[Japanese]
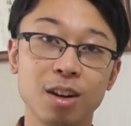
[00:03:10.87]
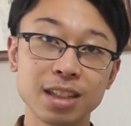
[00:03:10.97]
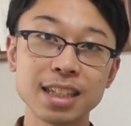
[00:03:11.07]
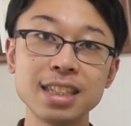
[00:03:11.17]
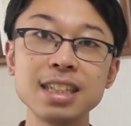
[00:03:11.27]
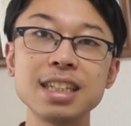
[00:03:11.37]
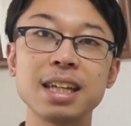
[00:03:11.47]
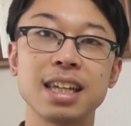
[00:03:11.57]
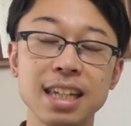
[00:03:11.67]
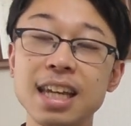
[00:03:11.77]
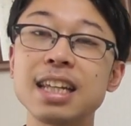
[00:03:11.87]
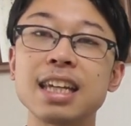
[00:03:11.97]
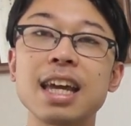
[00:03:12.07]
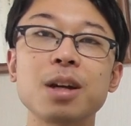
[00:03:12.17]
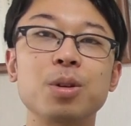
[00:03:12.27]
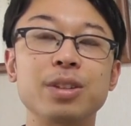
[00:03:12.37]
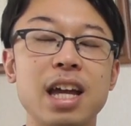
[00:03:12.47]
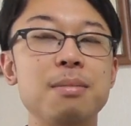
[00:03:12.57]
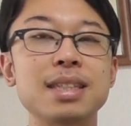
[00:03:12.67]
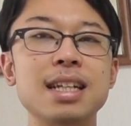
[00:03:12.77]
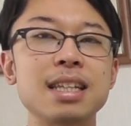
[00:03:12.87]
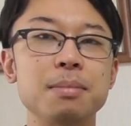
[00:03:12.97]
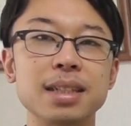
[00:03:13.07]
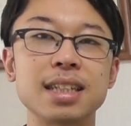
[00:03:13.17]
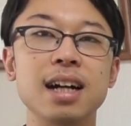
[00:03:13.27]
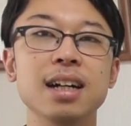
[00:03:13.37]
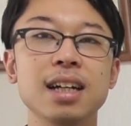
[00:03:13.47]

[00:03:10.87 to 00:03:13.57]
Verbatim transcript: 私自身冷えに結構悩まされてました、